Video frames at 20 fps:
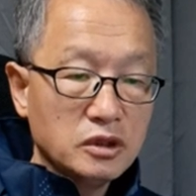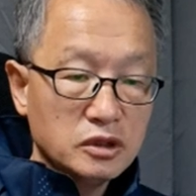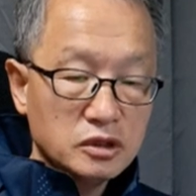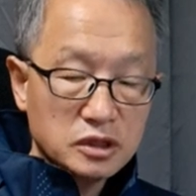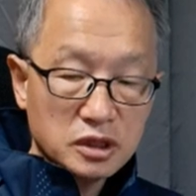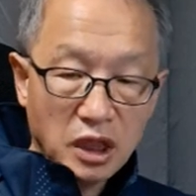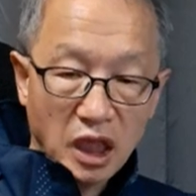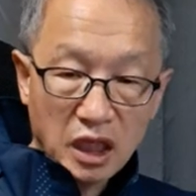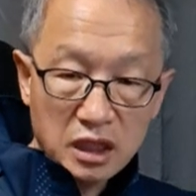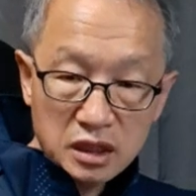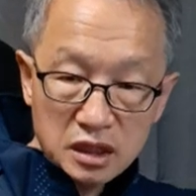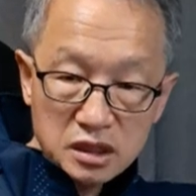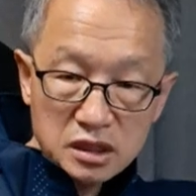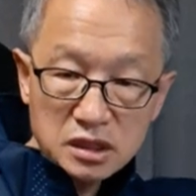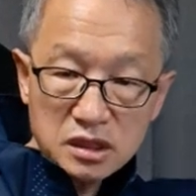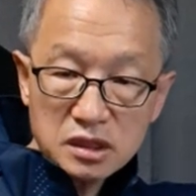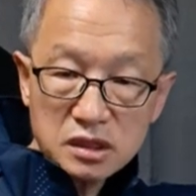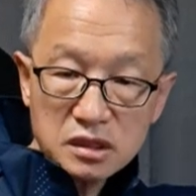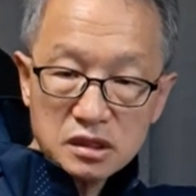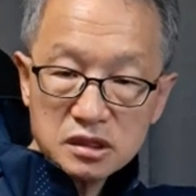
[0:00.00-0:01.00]

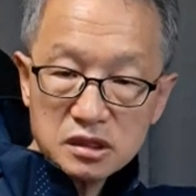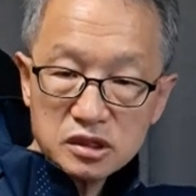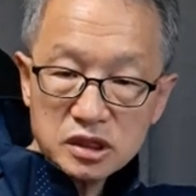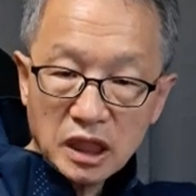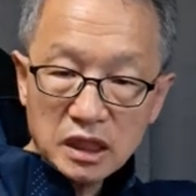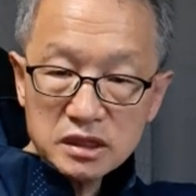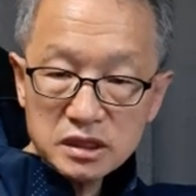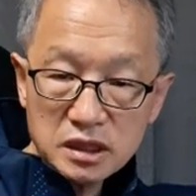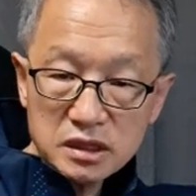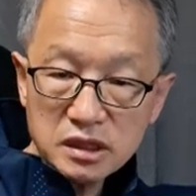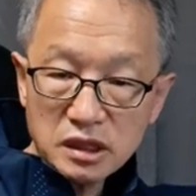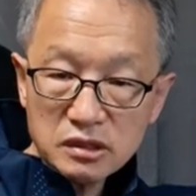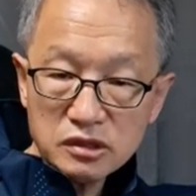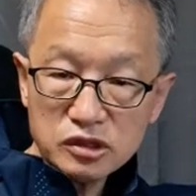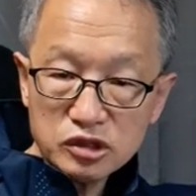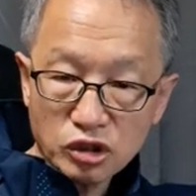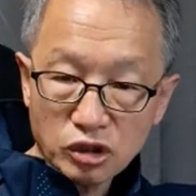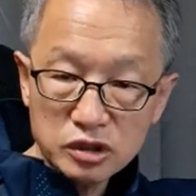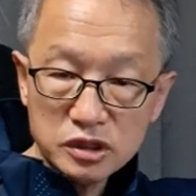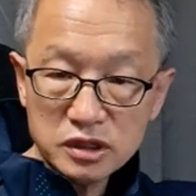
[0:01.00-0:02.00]
다른 상대자는
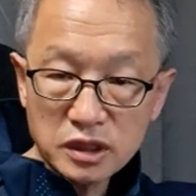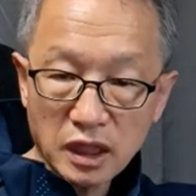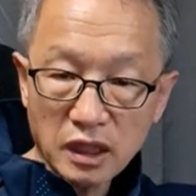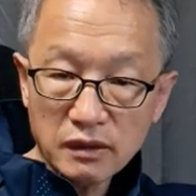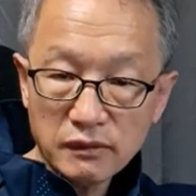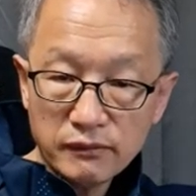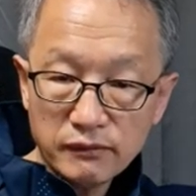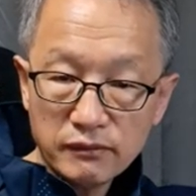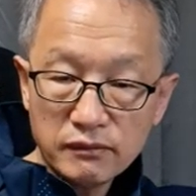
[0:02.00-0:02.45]
선이다.